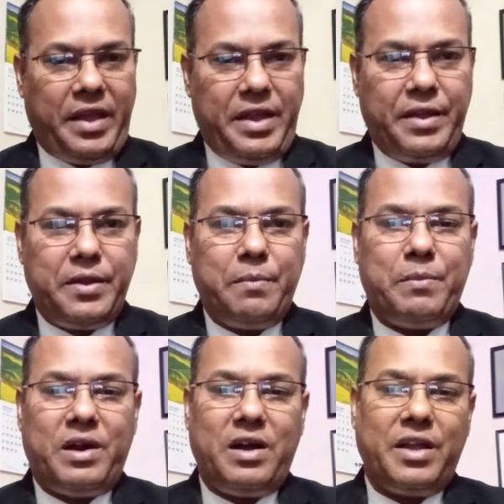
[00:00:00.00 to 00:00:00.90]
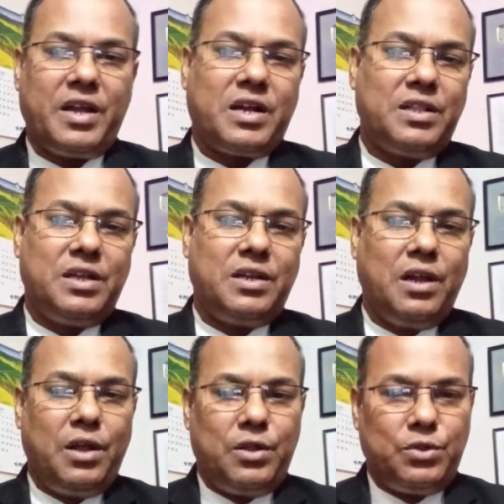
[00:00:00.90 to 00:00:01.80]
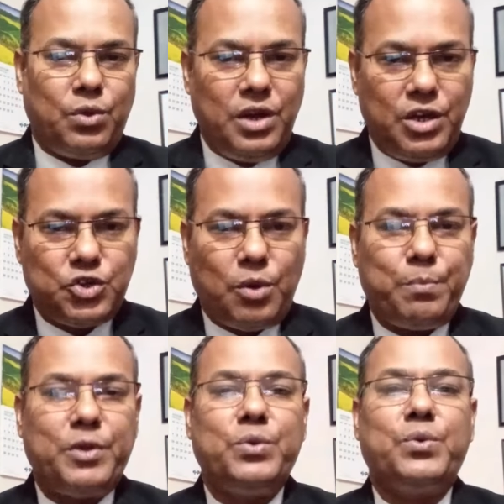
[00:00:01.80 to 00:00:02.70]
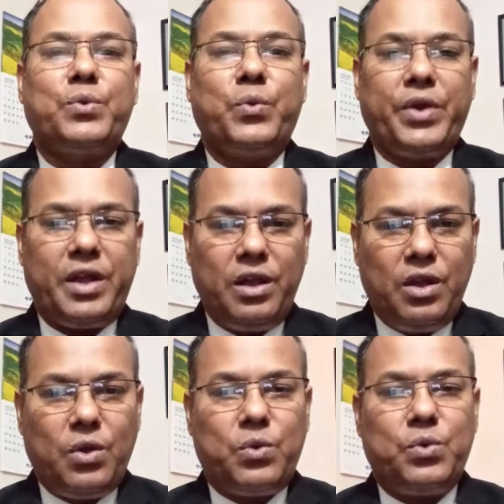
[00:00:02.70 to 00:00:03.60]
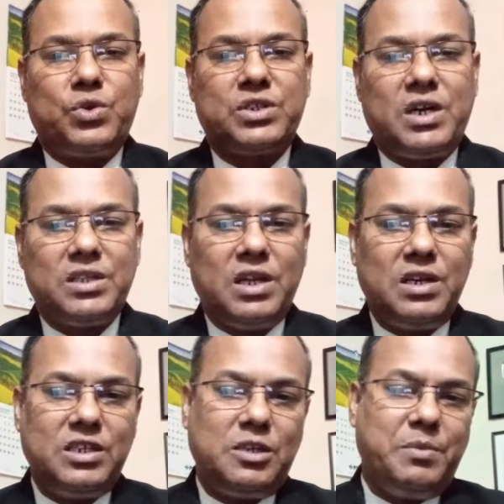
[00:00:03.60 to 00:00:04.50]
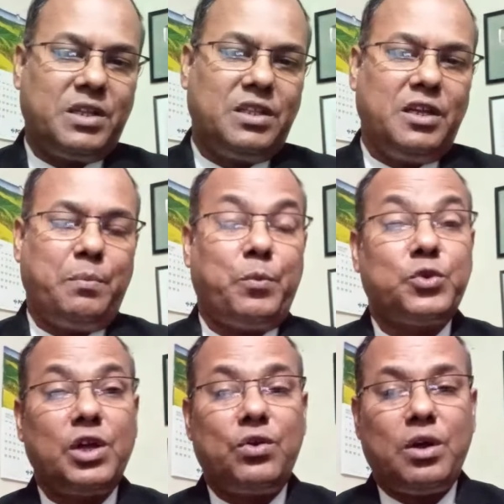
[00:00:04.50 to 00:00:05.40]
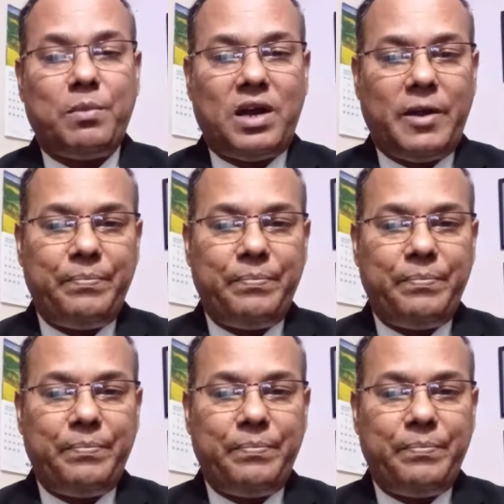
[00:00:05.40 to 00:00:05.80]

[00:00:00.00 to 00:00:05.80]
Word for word: এক বা একাধিক দলিল সম্পাদন করে কোনো স্বার্থান্বেষী ব্যক্তি প্রতারণা বা